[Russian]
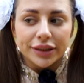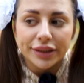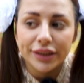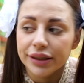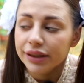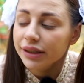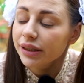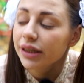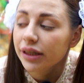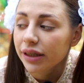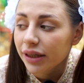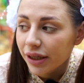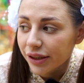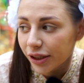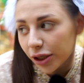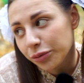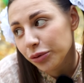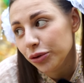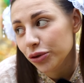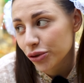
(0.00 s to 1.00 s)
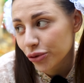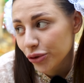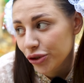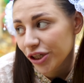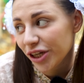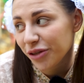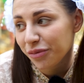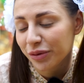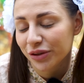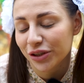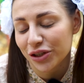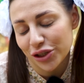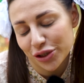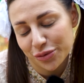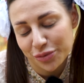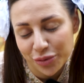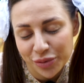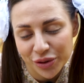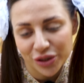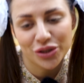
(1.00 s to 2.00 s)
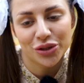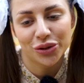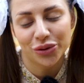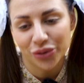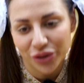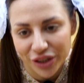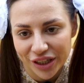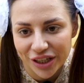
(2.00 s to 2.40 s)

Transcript: Эх, а я буду скучать по нашему месту у